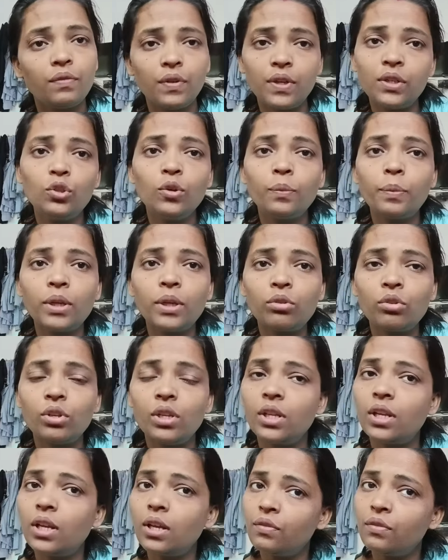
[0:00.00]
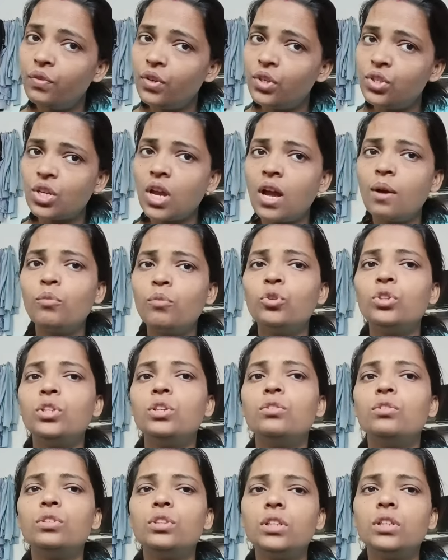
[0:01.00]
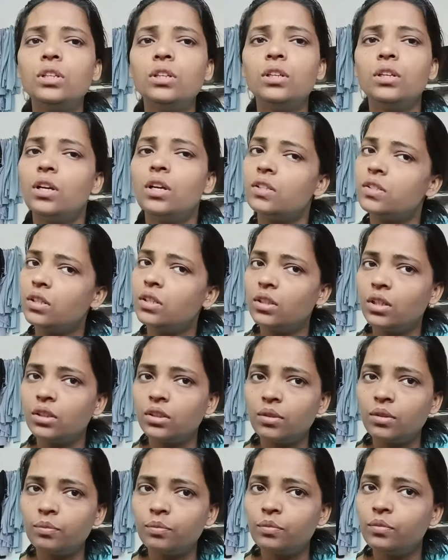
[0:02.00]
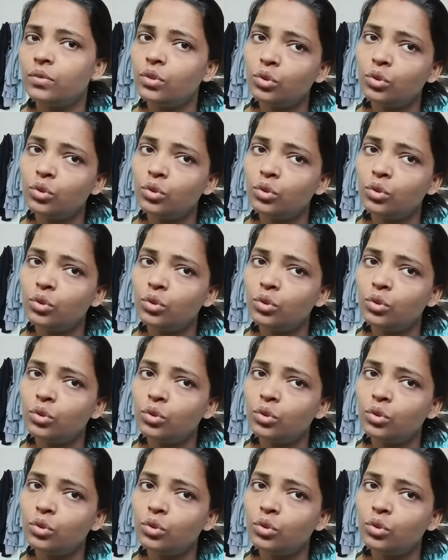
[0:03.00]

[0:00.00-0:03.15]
फिर दोपहर को ले रहा है फिर शाम होते होते असर ख़त्म